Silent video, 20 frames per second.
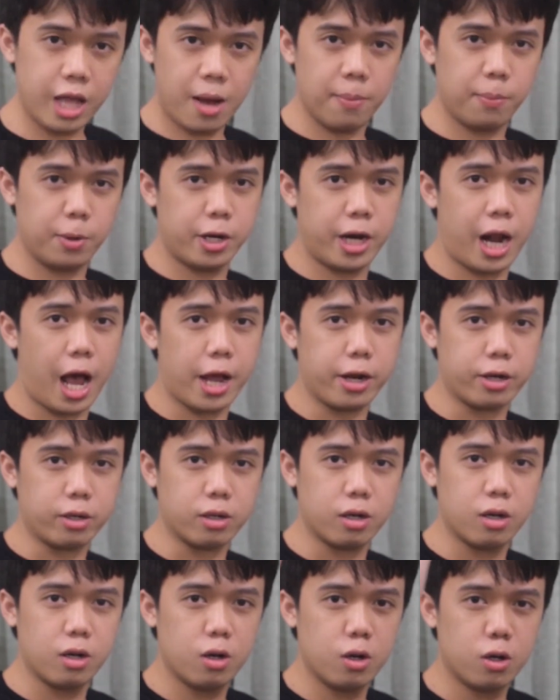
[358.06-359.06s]
Number
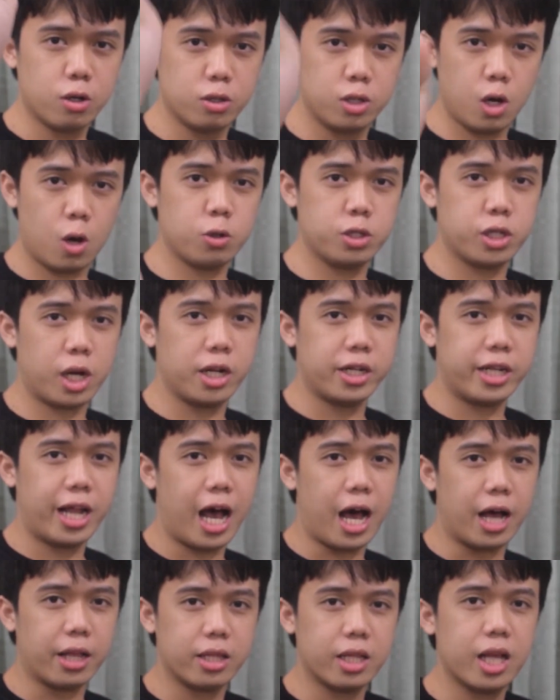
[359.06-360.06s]
9. Thou shall
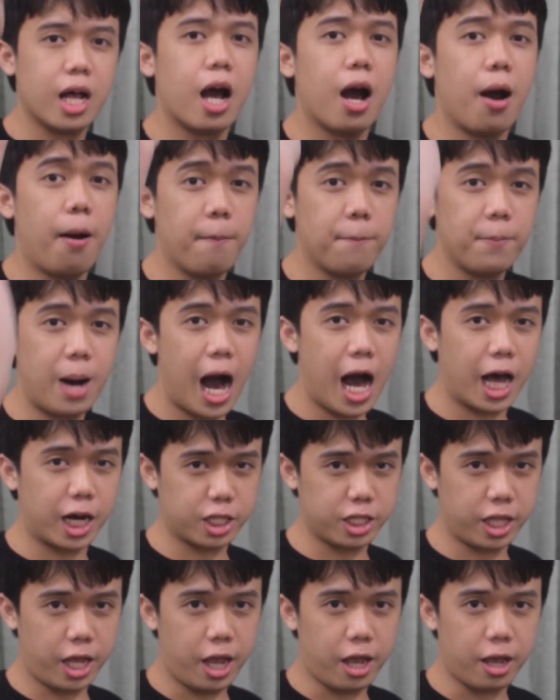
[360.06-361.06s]
not
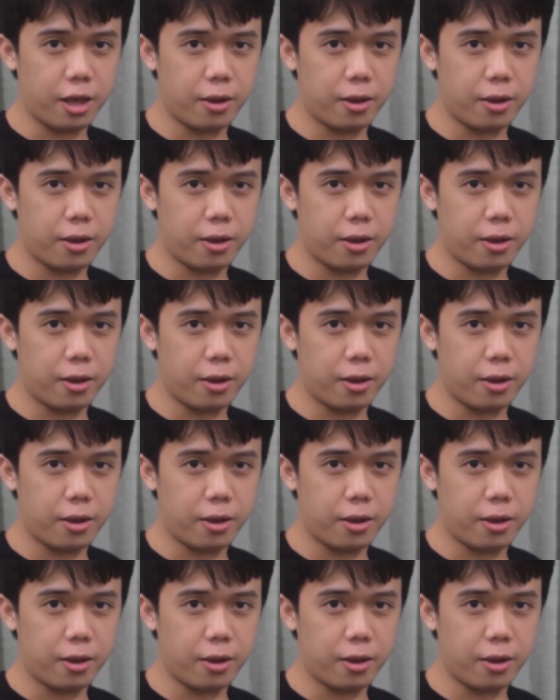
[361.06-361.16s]
arte.